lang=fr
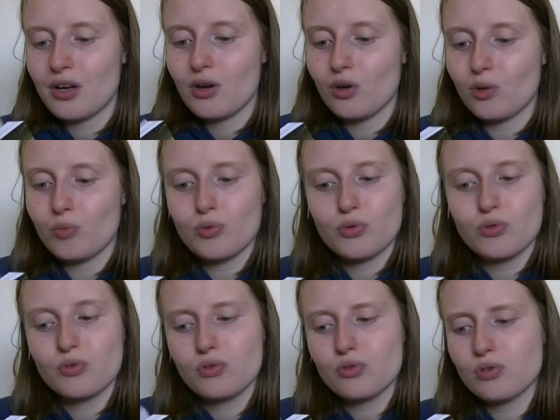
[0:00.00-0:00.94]
en
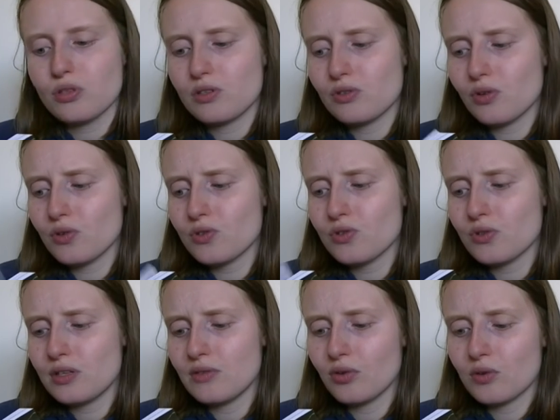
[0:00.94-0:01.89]
plus, dans ce
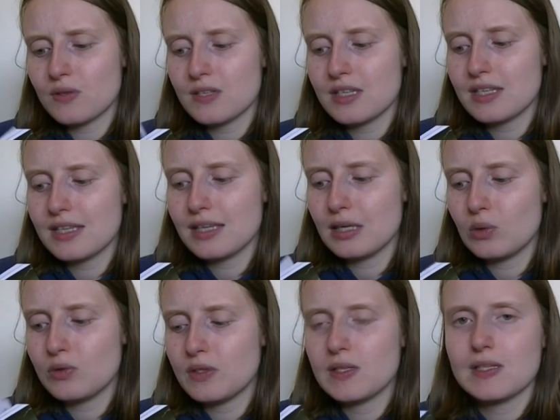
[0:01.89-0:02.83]
livre-ci,
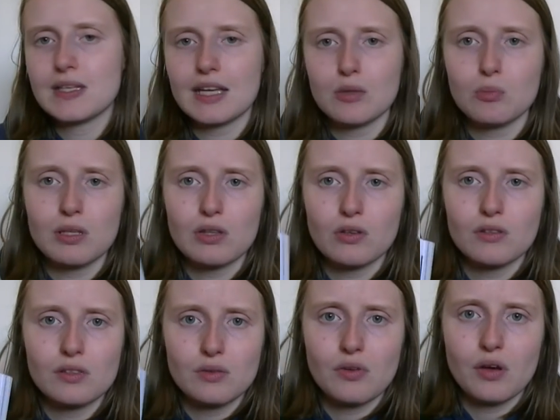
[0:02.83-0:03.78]
il utilise quatre méthodes
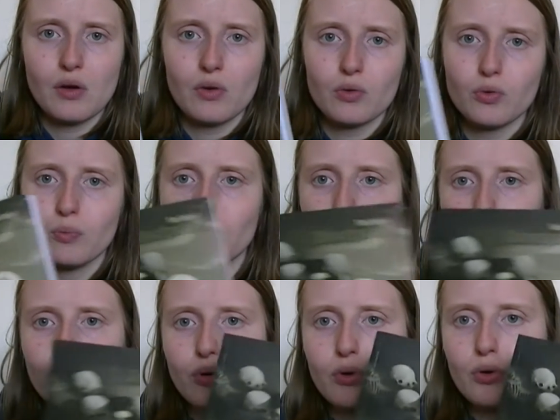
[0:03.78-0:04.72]
différentes
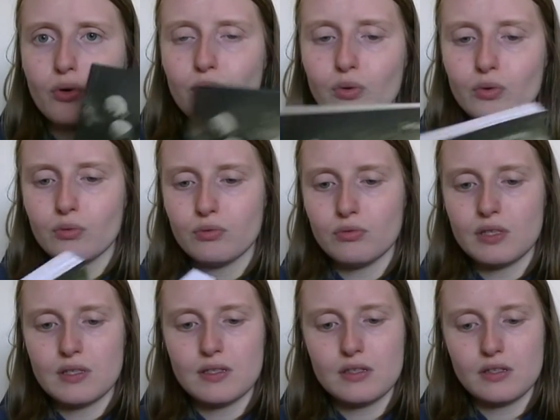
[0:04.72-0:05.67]
pour
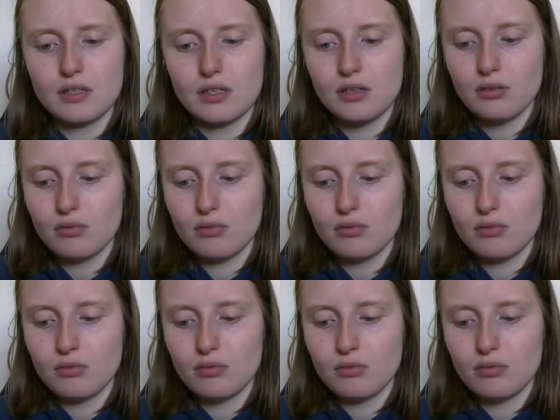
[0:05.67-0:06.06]
dessiner.